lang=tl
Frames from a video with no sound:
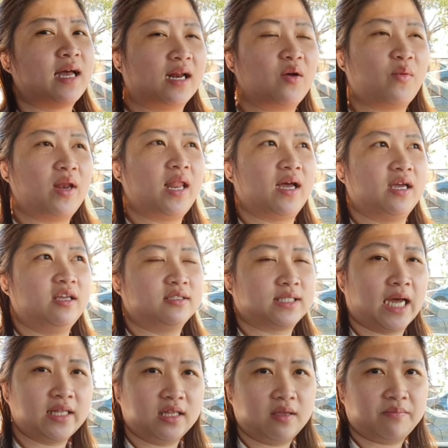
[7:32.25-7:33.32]
Sana walang
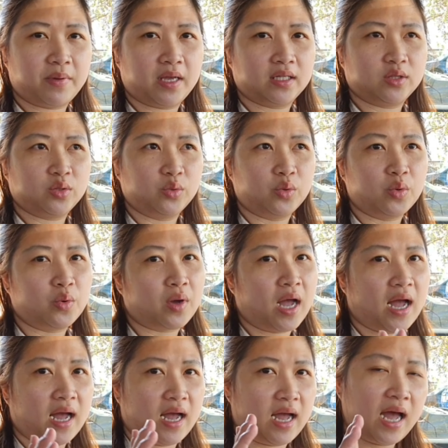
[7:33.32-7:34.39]
side effect tong
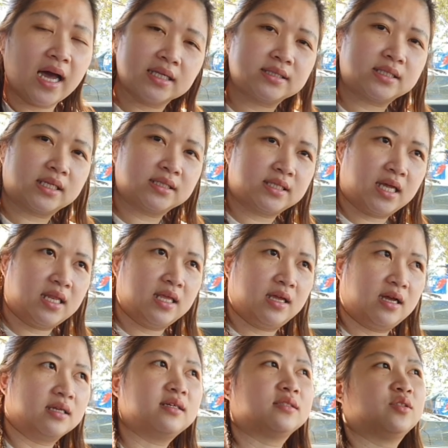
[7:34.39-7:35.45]
uh,
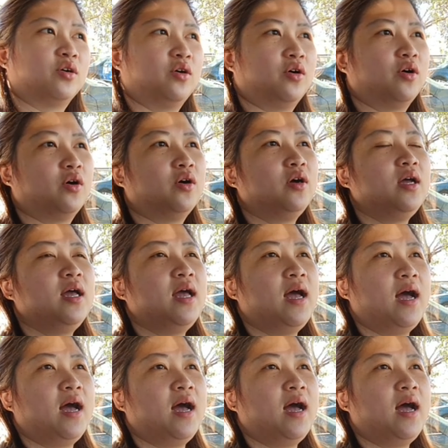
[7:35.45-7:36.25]
AstraZeneca na to.